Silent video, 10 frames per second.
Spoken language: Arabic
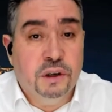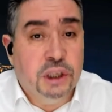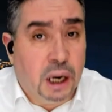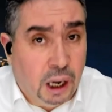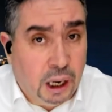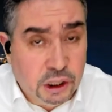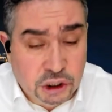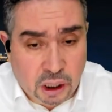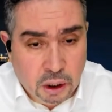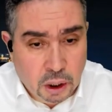راها
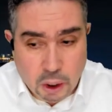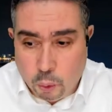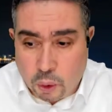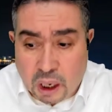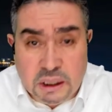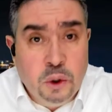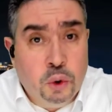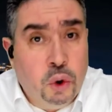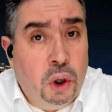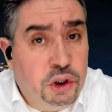عايشه وراه كاين
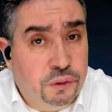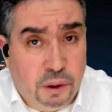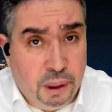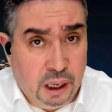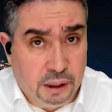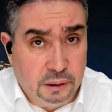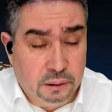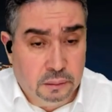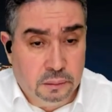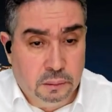كلش في البلاد
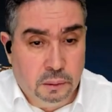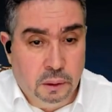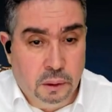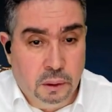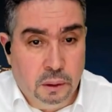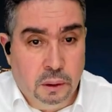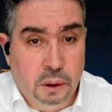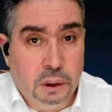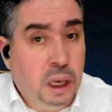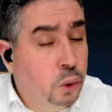
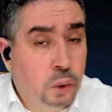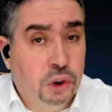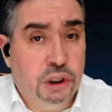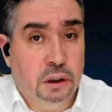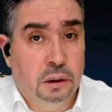كاين كلشي